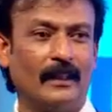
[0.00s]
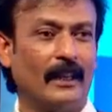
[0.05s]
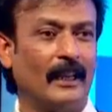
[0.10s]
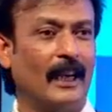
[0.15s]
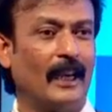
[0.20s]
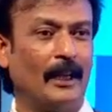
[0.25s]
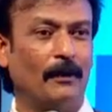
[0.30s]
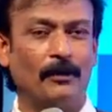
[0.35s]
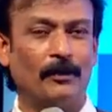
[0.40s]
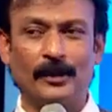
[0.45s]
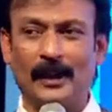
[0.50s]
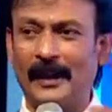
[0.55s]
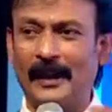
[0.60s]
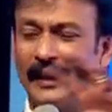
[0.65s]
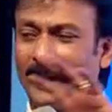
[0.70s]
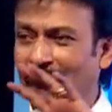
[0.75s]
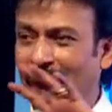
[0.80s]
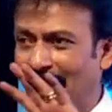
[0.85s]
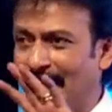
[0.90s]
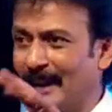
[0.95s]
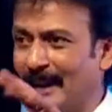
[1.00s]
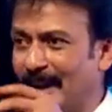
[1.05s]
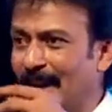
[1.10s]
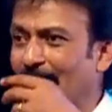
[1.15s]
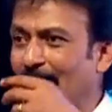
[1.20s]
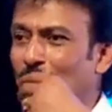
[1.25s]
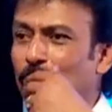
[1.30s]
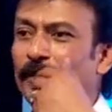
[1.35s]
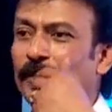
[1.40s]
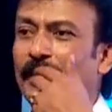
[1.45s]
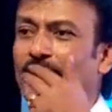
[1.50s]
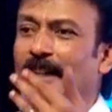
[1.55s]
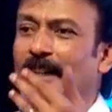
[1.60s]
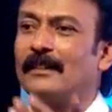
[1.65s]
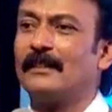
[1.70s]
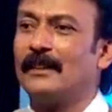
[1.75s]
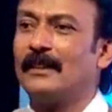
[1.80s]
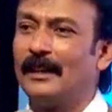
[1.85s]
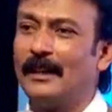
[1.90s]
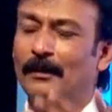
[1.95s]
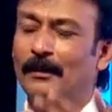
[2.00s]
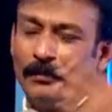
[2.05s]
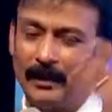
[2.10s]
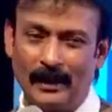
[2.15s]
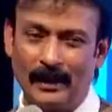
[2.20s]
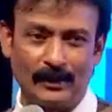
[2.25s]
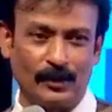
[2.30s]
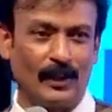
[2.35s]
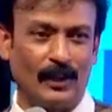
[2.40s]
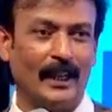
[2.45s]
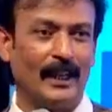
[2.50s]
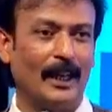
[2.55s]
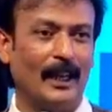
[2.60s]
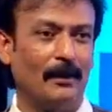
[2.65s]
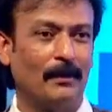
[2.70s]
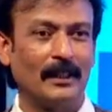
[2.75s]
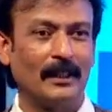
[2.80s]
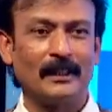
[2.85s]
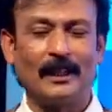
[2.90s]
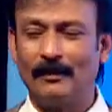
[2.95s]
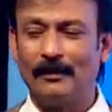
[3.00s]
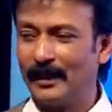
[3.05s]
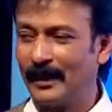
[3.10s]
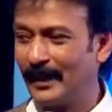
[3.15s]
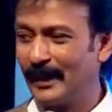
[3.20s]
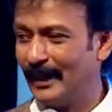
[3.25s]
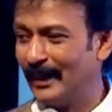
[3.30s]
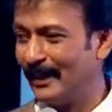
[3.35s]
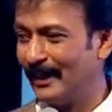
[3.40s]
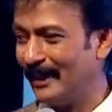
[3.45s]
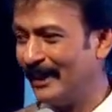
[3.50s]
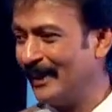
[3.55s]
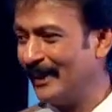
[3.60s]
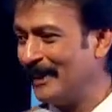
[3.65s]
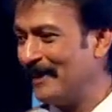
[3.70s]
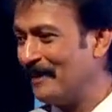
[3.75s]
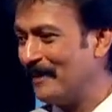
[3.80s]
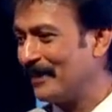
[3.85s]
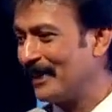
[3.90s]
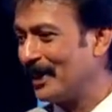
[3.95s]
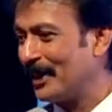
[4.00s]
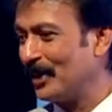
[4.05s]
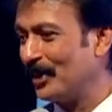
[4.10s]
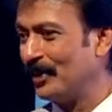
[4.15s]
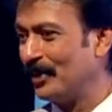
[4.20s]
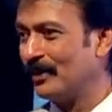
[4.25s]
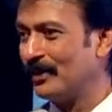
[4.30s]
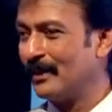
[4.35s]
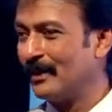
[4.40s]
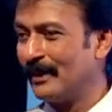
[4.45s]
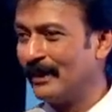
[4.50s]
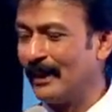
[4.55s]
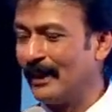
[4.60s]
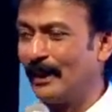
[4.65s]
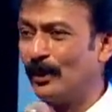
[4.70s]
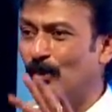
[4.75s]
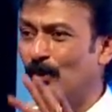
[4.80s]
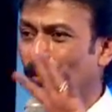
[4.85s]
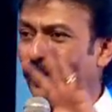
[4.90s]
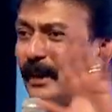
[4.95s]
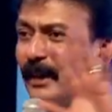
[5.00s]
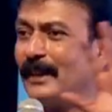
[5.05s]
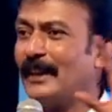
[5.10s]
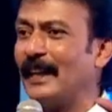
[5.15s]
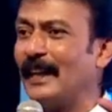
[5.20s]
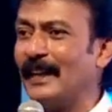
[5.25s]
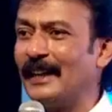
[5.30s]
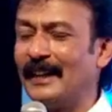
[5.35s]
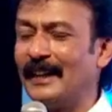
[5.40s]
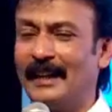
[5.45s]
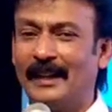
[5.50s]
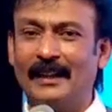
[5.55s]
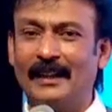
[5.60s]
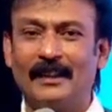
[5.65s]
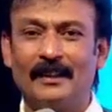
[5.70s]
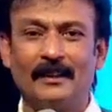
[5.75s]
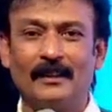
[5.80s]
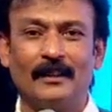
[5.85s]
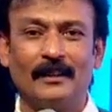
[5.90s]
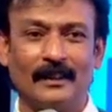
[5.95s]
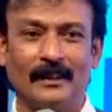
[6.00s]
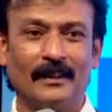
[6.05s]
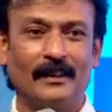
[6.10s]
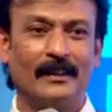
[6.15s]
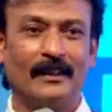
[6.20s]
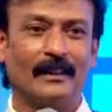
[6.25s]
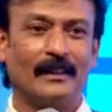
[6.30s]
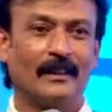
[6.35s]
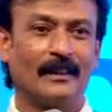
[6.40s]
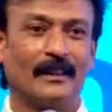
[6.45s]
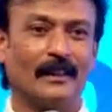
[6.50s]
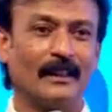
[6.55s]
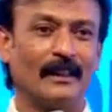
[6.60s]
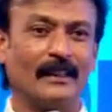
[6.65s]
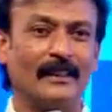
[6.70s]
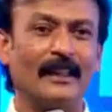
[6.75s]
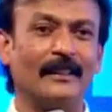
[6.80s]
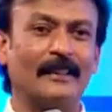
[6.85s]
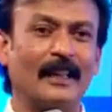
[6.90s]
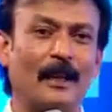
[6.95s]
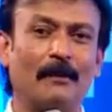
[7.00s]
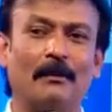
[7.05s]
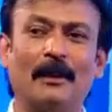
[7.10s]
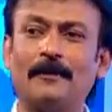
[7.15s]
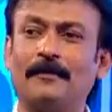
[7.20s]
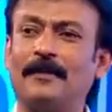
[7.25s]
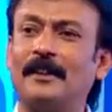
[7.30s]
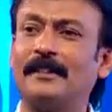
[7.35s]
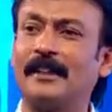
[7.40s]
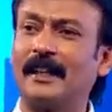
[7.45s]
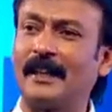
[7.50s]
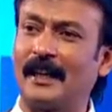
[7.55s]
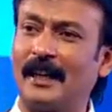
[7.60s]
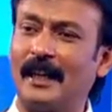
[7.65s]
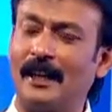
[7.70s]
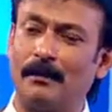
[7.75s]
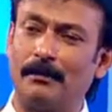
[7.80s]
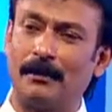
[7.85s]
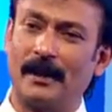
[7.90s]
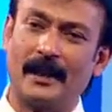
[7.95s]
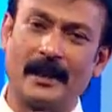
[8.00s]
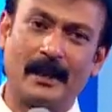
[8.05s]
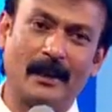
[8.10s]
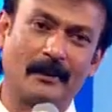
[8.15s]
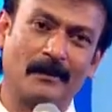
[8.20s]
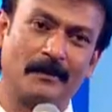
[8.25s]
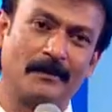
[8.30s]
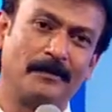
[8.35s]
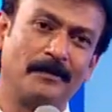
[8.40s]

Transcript: रंगाई पुताई के लिए रंगाई पुताई एक्चुअली इलाहाबाद का वर्ड है तो रंग रोगन के लिए कितने साल बाद फिर से कराना पड़ेगा